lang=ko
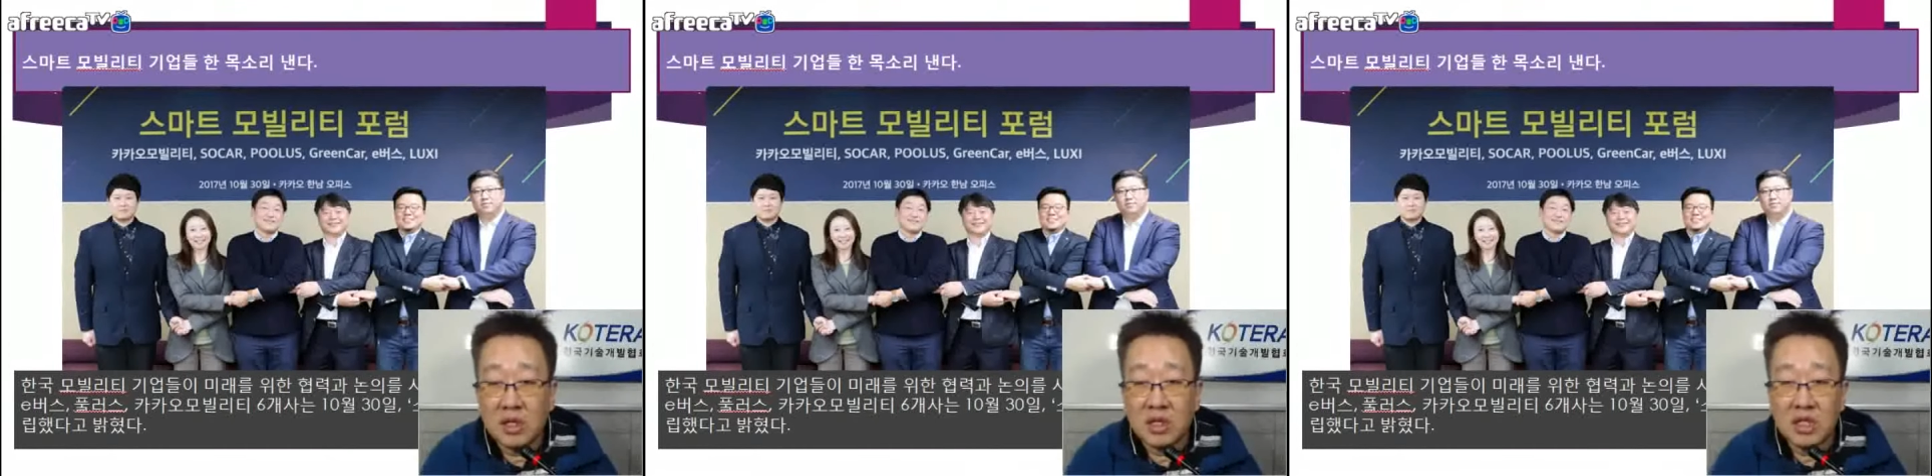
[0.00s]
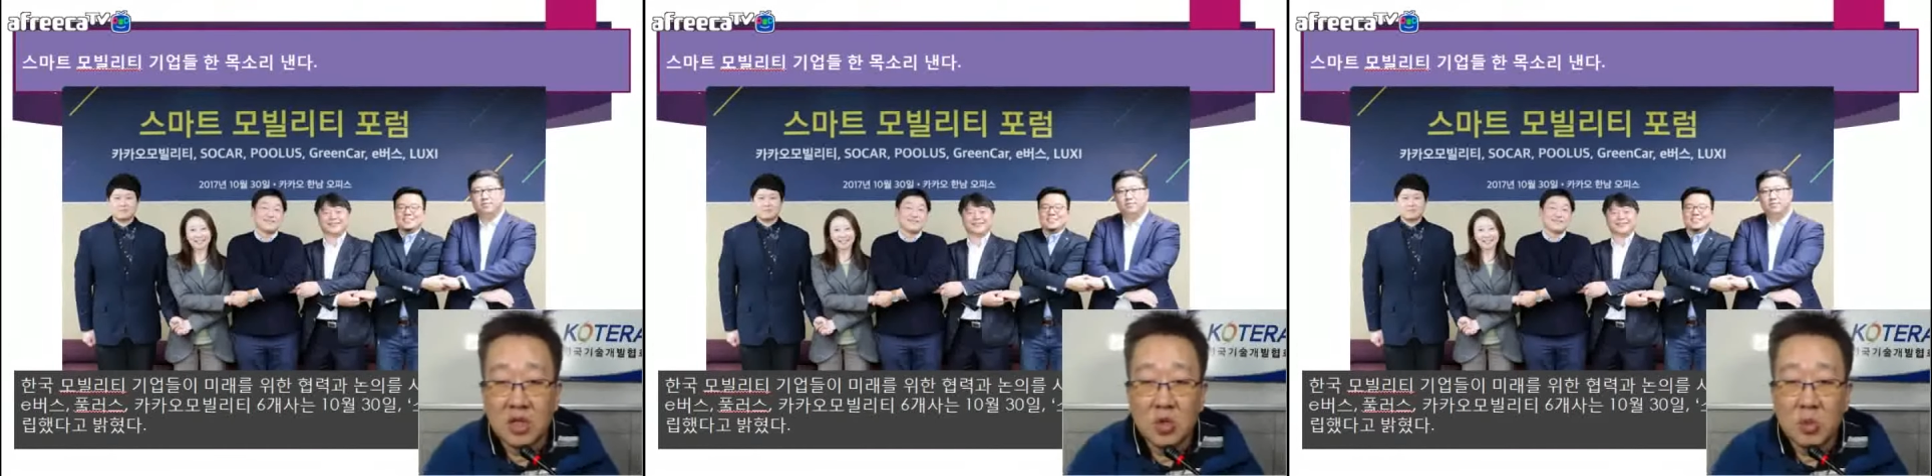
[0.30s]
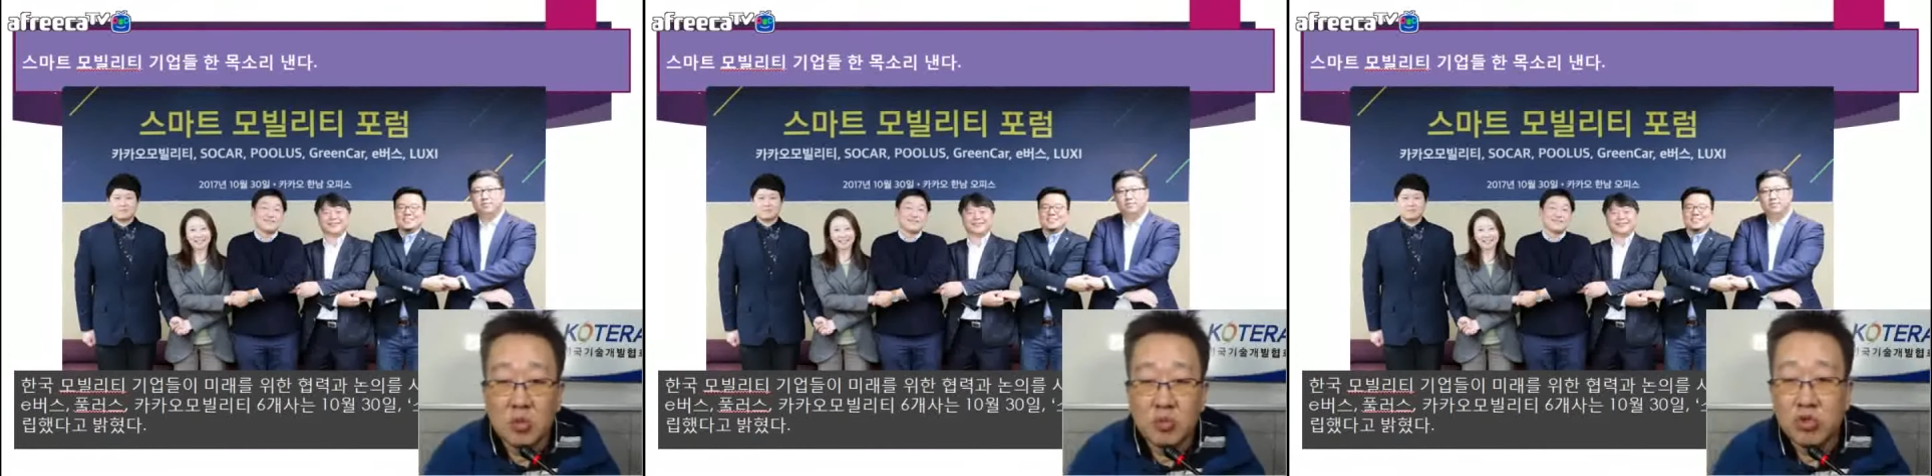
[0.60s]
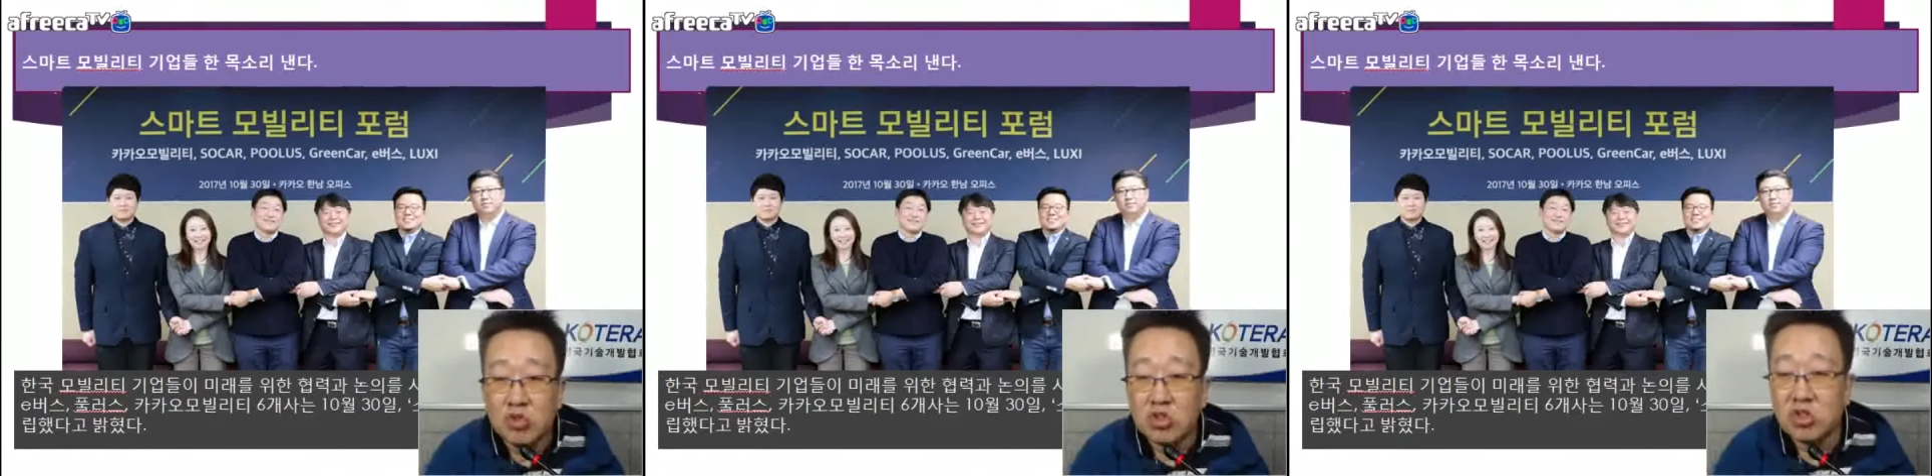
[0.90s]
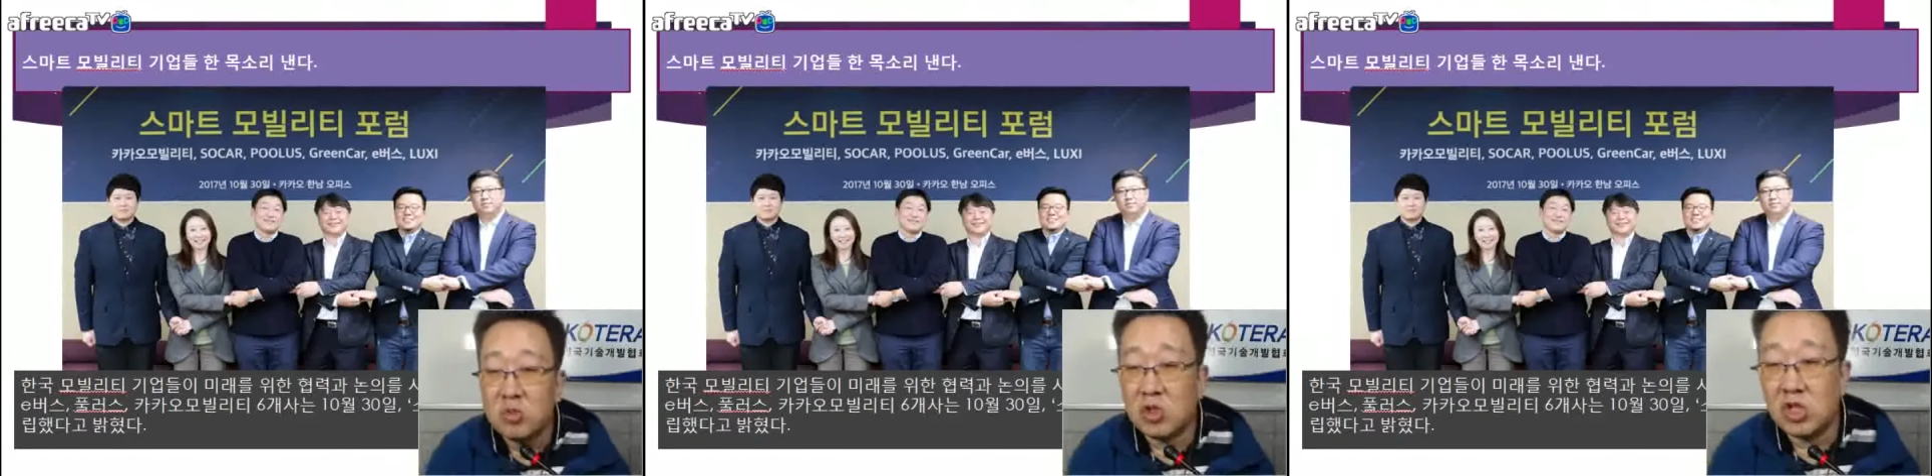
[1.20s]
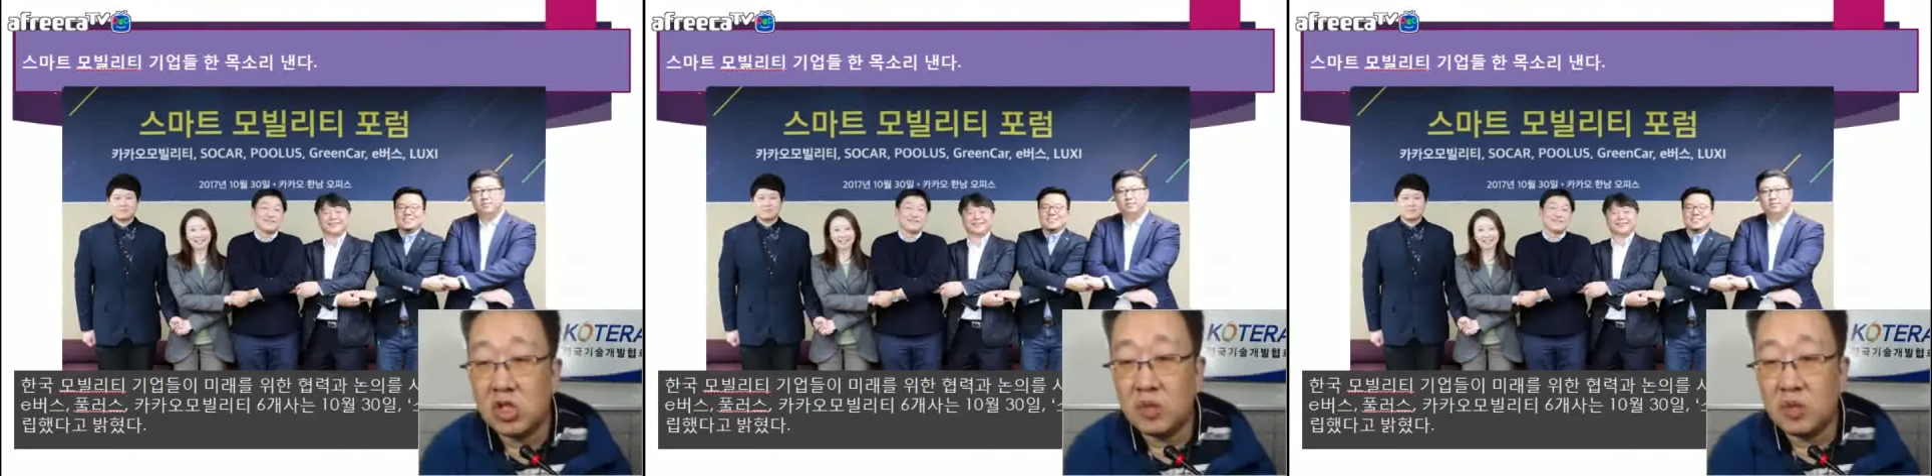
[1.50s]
그리고 플루스는 뭐죠?